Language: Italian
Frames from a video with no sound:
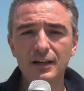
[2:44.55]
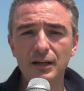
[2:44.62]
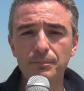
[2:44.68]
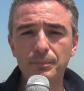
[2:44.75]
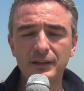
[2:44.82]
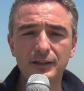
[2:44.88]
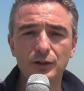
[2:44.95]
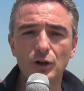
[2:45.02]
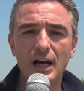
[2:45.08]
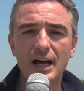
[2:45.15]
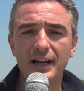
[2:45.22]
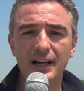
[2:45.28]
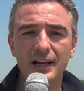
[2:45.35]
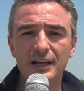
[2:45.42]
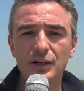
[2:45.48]
In
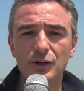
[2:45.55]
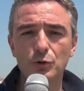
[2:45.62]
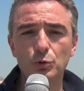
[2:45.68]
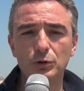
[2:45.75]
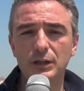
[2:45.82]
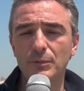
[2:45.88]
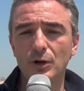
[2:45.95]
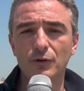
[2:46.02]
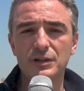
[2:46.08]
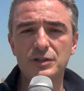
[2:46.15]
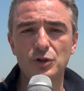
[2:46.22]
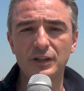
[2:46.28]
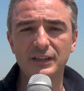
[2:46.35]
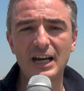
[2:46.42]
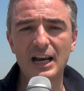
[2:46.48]
particolare l'ultima
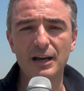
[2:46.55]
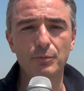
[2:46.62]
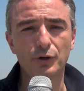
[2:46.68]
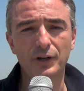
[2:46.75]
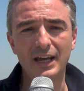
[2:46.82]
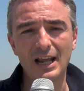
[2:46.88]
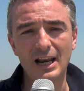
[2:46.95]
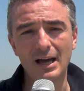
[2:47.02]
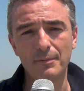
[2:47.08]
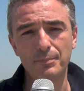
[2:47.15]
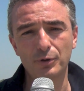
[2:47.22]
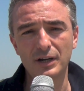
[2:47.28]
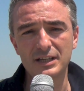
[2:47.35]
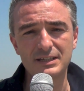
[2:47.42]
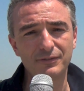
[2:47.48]
innovazione Trelleborg che è la
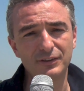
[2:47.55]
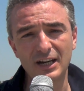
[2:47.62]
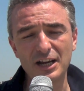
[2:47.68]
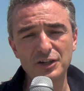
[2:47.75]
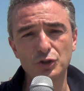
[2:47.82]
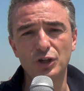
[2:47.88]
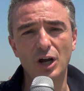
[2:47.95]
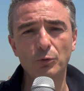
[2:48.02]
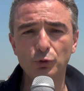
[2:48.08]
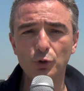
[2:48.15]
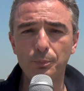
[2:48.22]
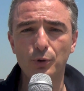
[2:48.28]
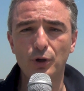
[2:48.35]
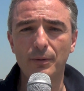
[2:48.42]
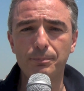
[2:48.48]
Progressive Traction ha un
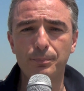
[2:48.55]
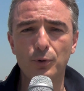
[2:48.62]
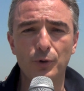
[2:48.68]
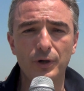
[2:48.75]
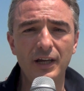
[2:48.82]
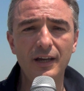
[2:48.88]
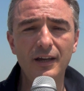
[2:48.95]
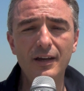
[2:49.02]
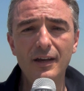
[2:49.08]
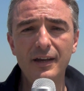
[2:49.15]
doppio rampone